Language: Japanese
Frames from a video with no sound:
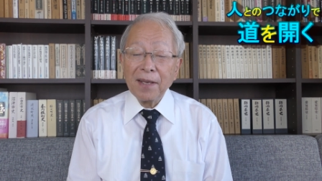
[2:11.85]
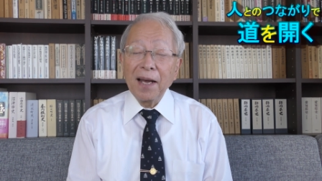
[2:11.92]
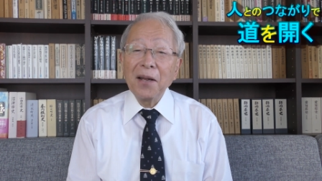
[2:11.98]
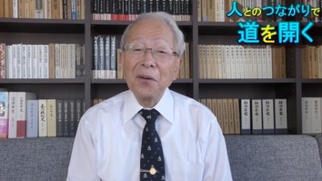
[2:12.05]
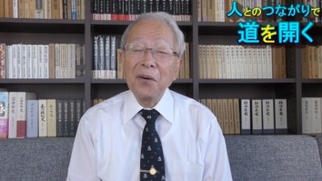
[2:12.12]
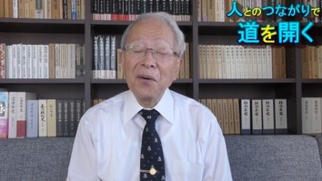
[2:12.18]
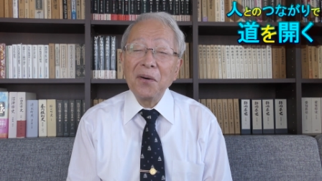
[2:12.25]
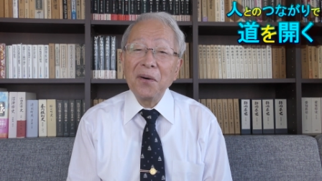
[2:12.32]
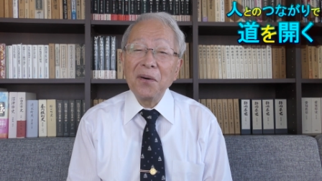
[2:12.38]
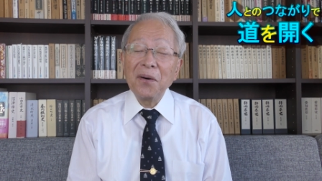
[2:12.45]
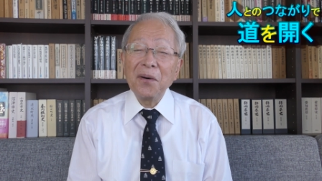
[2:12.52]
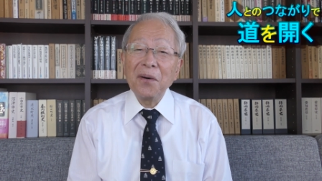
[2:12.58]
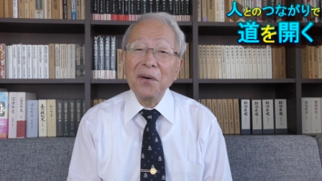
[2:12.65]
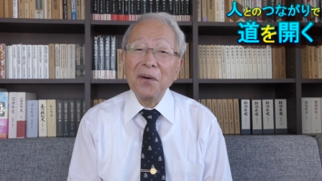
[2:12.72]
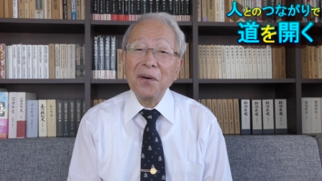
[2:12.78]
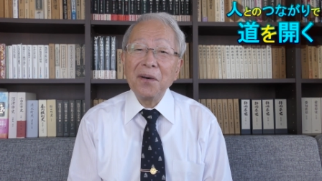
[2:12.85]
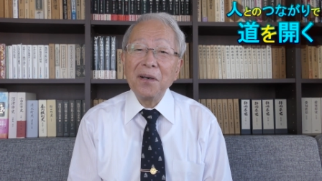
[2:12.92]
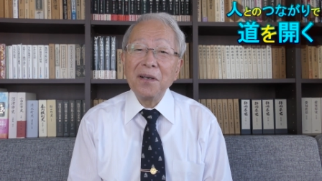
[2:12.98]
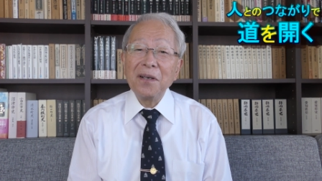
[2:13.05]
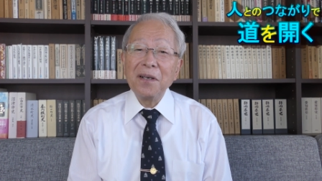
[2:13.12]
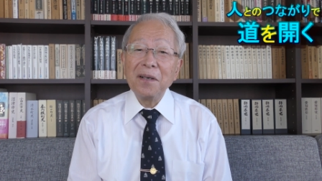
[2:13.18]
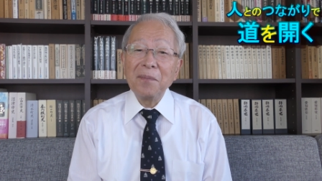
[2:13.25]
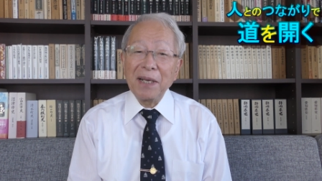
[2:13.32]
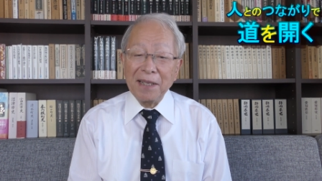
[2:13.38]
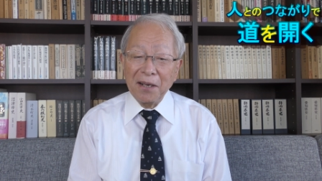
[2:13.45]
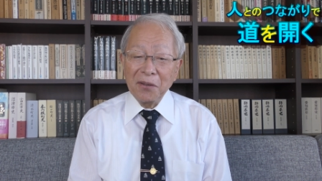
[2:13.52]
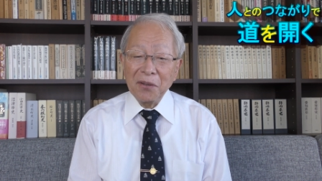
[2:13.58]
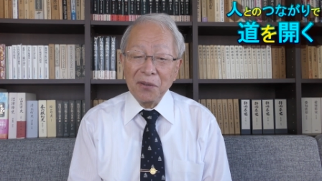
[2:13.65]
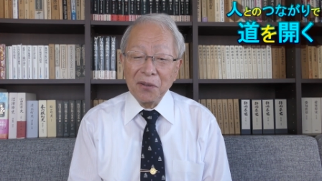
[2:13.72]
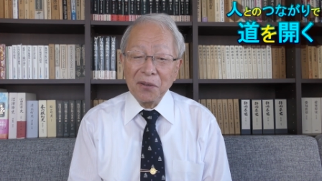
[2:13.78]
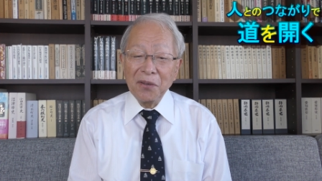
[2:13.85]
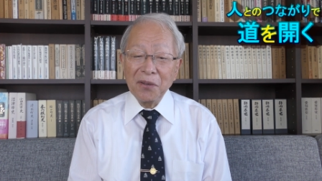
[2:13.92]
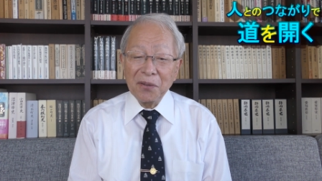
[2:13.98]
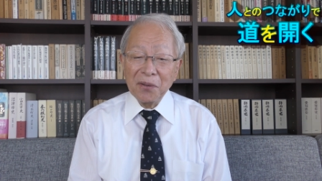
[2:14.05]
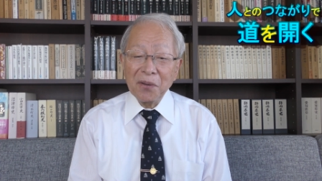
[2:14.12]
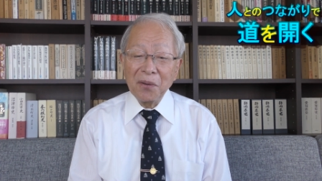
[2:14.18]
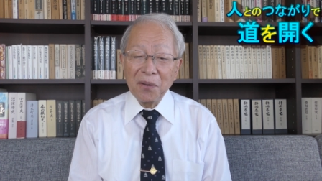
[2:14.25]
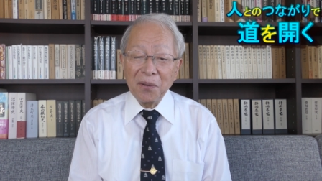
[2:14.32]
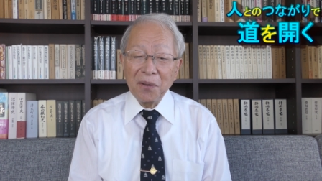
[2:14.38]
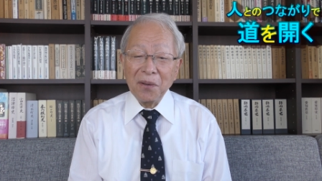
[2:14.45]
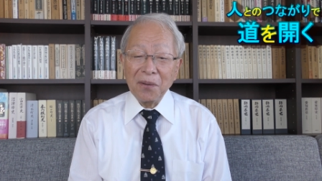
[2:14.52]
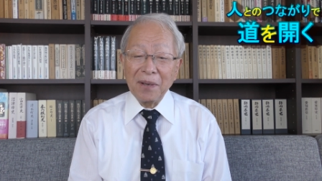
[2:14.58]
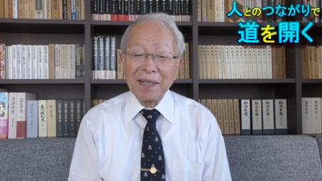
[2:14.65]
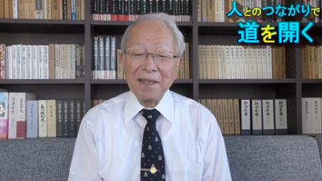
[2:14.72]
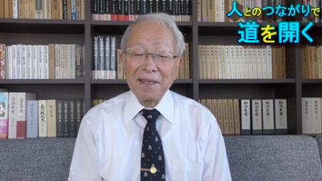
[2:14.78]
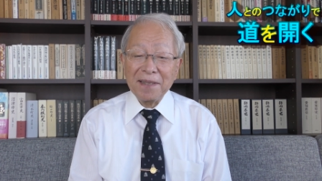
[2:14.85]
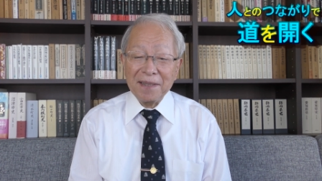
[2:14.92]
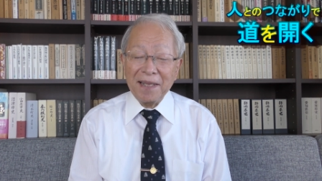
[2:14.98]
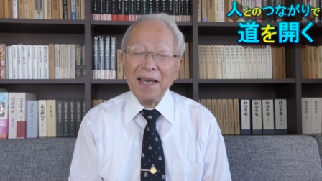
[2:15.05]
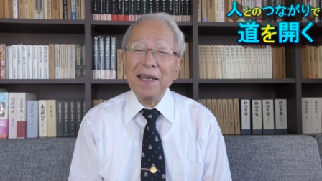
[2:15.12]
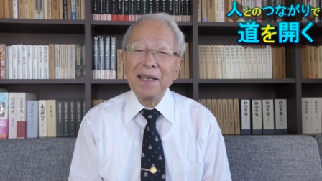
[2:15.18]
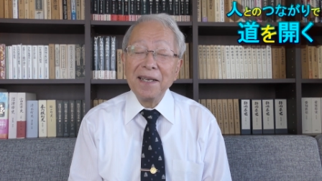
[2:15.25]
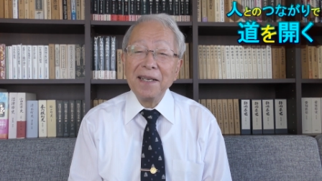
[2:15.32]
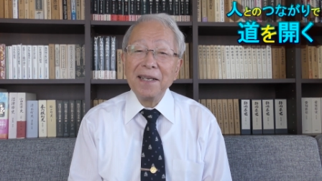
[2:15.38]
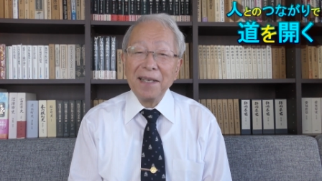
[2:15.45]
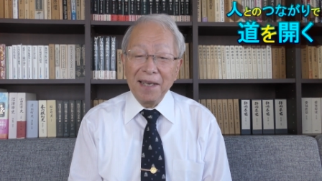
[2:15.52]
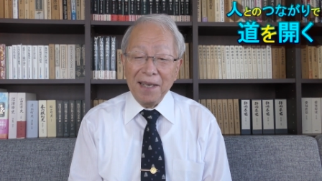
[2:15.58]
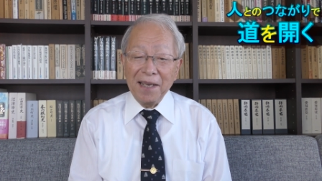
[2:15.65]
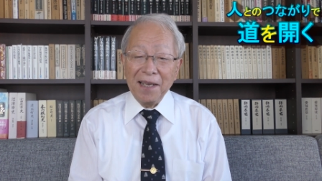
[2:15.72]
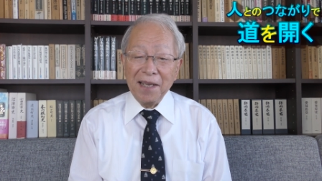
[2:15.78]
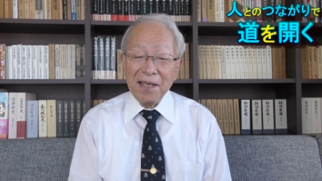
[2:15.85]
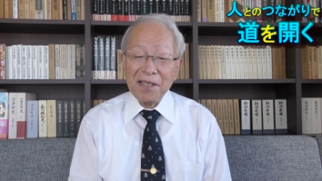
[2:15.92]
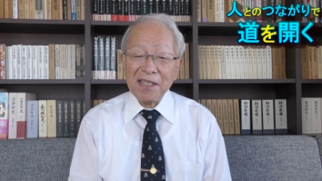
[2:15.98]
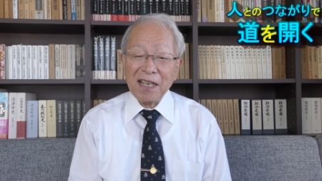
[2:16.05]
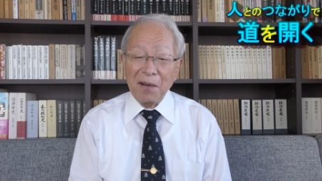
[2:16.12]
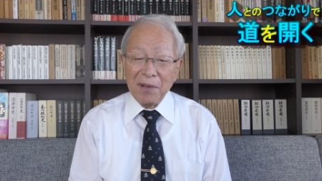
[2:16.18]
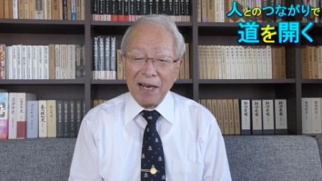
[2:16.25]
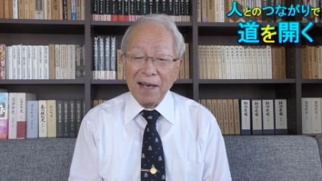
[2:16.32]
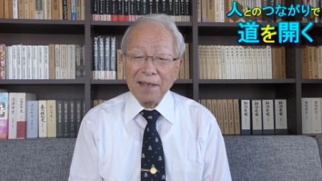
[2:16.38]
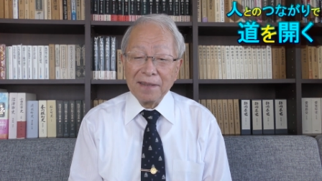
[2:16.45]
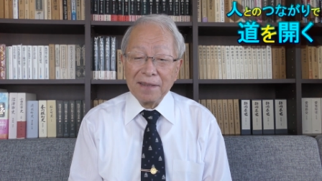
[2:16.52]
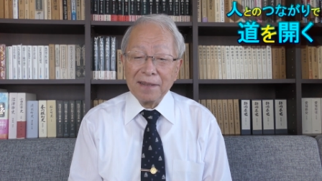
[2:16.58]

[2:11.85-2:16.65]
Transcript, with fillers: あのー、まあ、土曜の午後はですね、えー、近場